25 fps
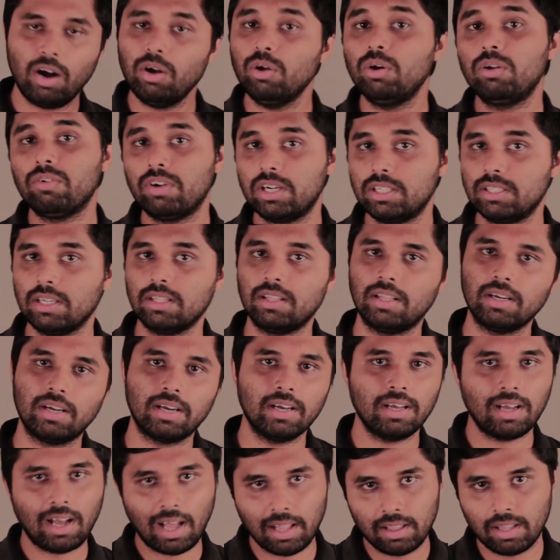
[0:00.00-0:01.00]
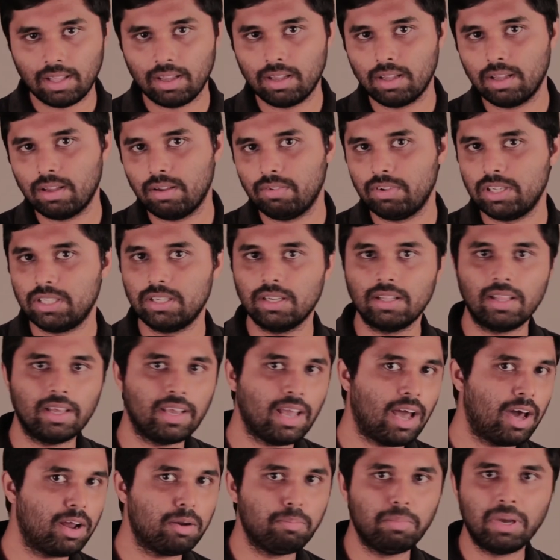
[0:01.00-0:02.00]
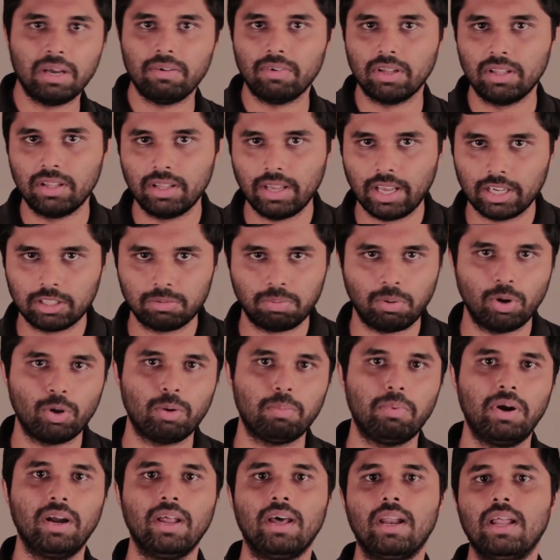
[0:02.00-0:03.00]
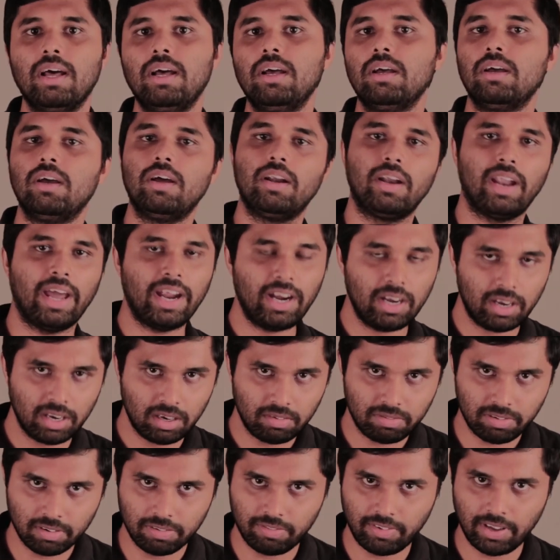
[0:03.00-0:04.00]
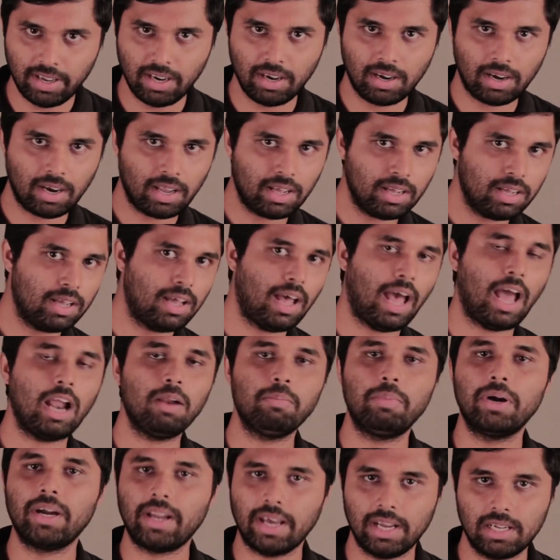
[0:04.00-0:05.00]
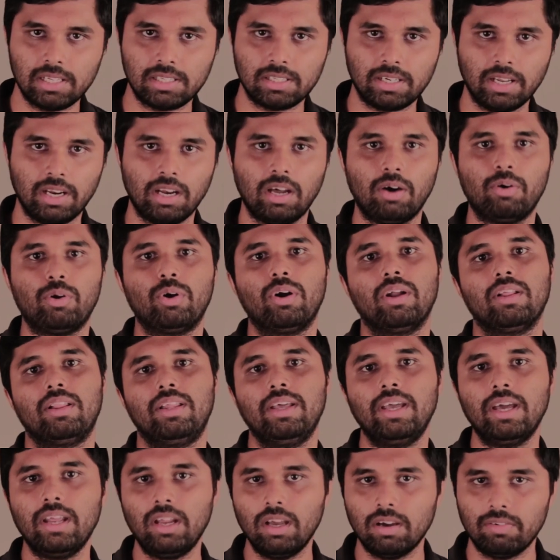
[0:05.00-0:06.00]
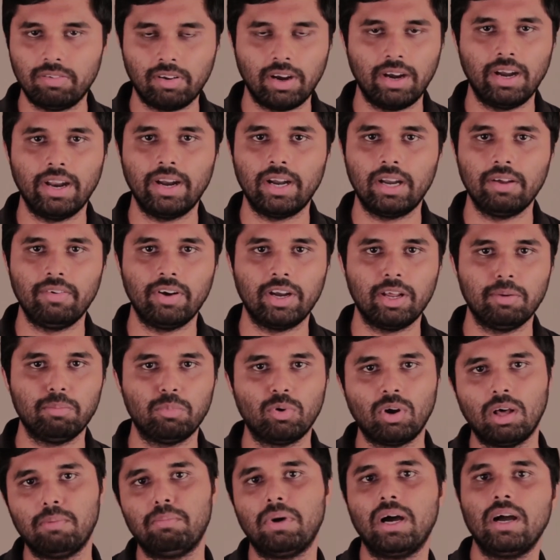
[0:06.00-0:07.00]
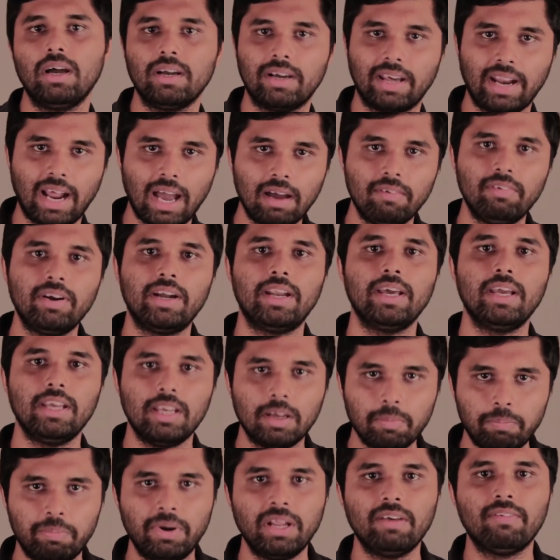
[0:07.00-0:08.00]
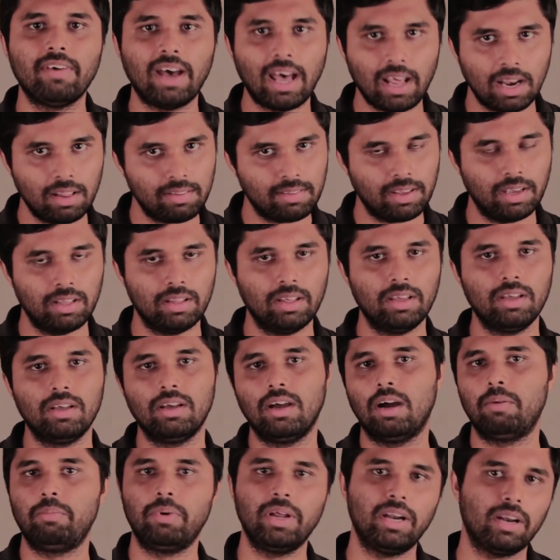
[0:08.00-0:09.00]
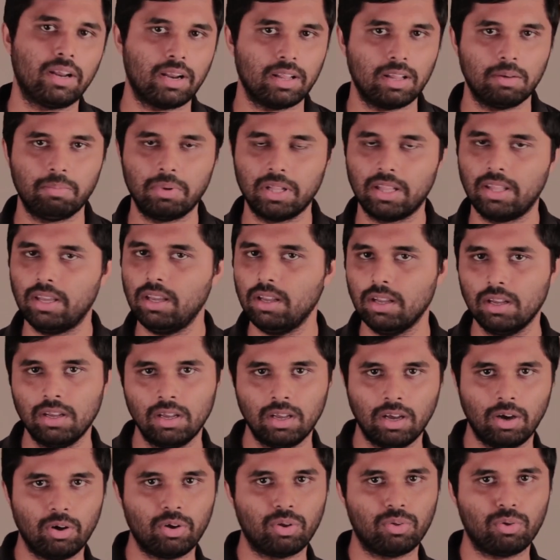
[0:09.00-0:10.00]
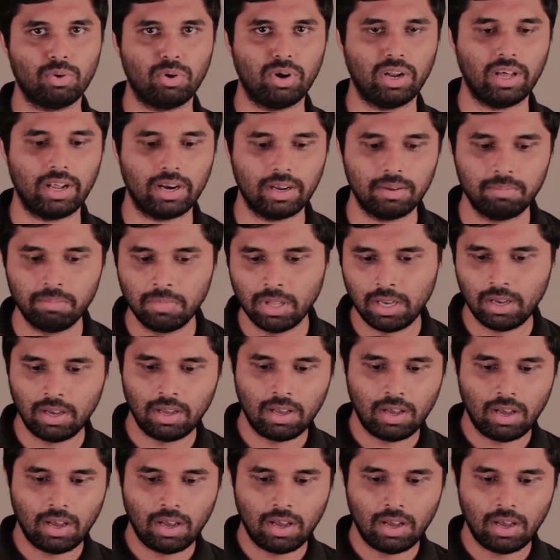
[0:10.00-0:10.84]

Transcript: நானூறு வருஷத்துக்கு அந்த விஷயத்தை யாருமே வந்து எக்ஸ்ப்ளோர் பண்ணலை நைன்டீன் ஃபிஃப்டீனில் ஆல்பர்ட் ஐன்ஸ்டைன் அவரோட தியரி ஆஃப் ரிலேட்டிவிட்டி மூலமாக கிராவிட்டி எப்படி வேலை செய்யுது அப்படின்றத பற்றி அவர் சொன்னார்